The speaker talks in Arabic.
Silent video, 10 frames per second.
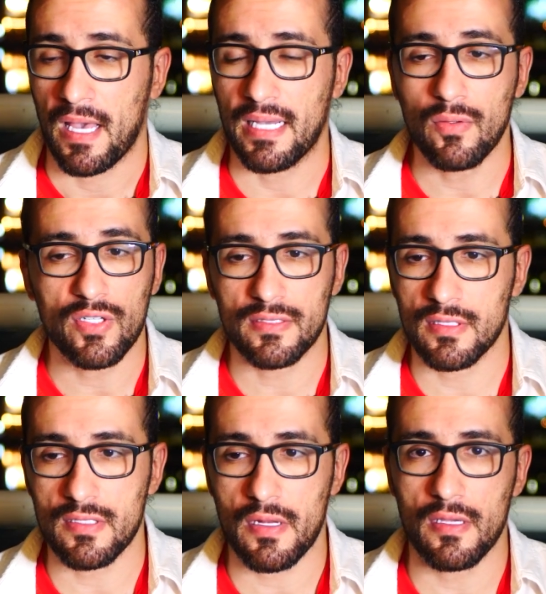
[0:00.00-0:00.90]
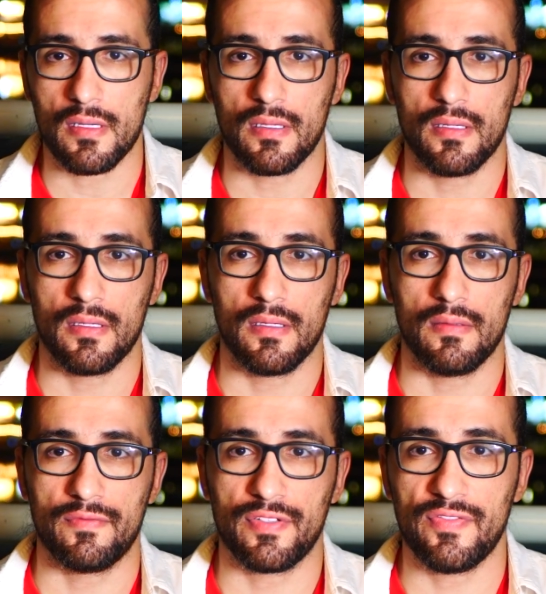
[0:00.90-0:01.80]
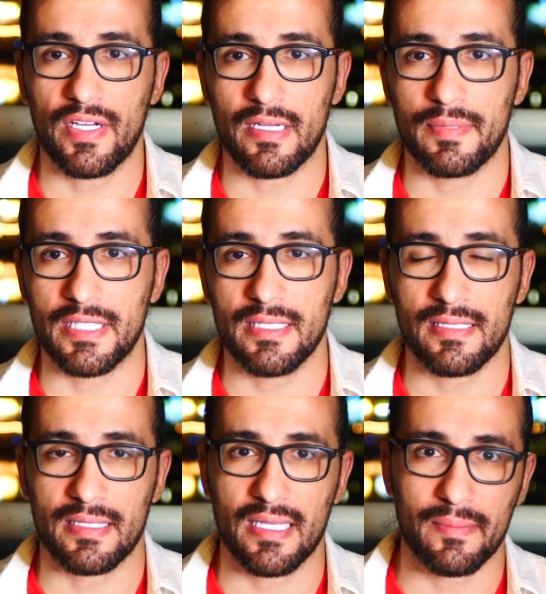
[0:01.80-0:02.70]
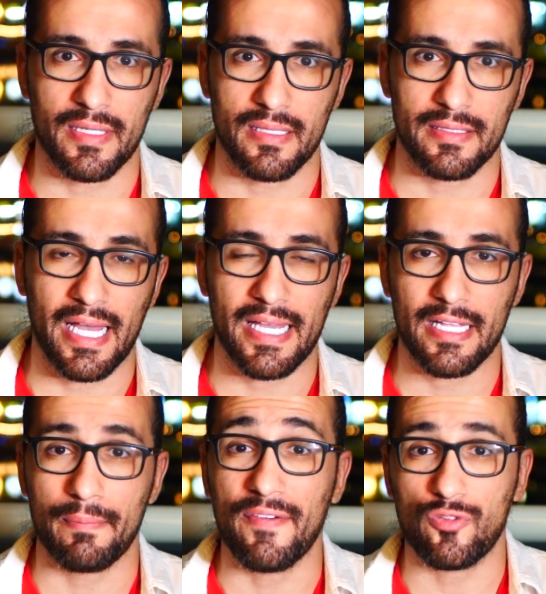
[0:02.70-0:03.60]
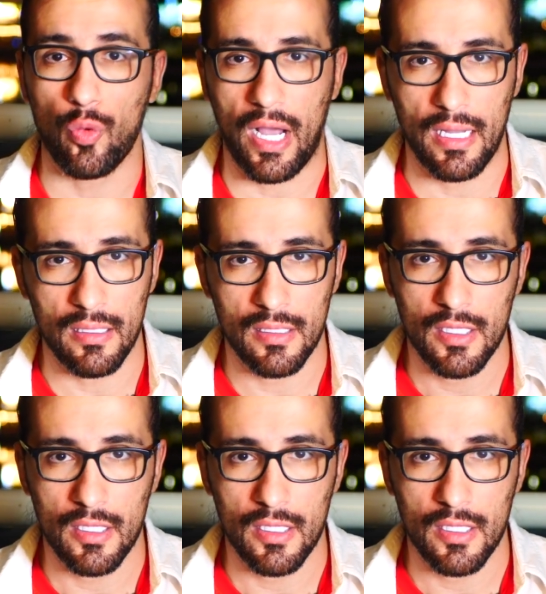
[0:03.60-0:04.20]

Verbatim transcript: انا وجهه نظري آه، في فرق بين ان انت تعمل نهايات مفتوحه